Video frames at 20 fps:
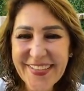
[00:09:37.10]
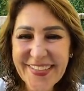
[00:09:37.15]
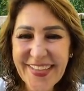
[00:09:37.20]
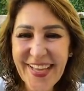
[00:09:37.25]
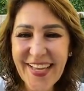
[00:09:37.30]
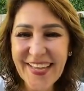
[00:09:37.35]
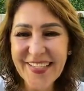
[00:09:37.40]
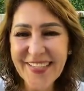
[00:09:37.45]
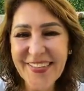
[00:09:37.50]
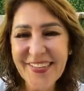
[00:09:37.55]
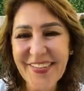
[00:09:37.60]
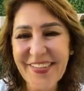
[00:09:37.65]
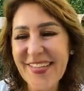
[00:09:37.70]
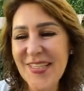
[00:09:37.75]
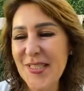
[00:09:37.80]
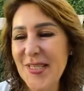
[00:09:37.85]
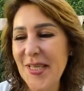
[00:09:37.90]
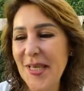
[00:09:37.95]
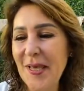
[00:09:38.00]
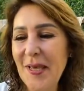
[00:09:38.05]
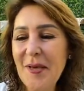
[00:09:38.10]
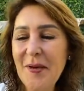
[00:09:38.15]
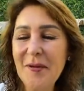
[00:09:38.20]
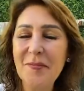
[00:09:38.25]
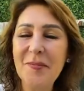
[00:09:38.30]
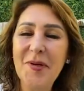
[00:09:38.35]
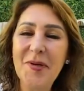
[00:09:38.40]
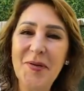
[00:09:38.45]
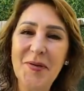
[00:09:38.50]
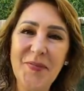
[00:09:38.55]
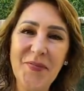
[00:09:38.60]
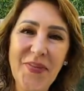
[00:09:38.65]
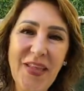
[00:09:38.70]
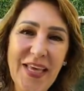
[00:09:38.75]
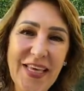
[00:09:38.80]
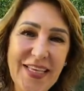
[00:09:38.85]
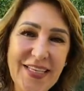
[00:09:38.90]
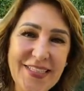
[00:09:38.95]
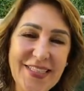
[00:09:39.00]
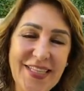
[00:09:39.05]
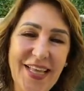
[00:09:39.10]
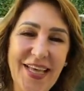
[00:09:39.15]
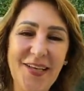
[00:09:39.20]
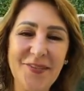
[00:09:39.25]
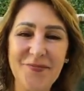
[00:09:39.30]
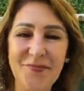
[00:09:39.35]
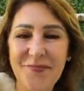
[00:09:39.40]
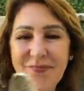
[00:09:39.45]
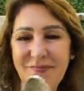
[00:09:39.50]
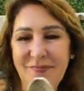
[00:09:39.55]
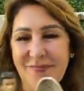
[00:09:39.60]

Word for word: Exacto, Elisi. Bueno, aquí está